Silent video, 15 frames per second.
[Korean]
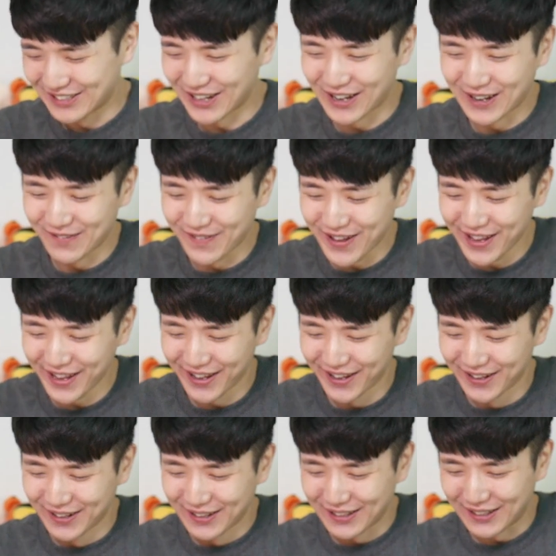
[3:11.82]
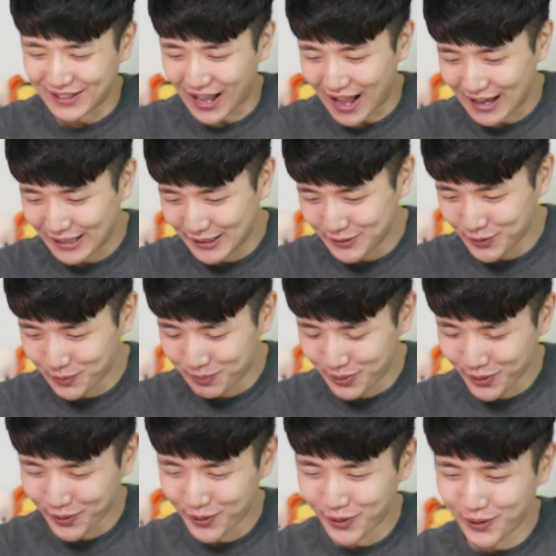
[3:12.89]
그 다음에 이
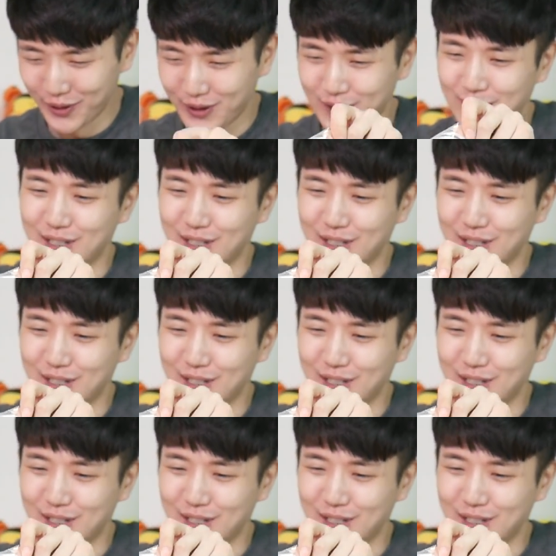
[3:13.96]
다이소표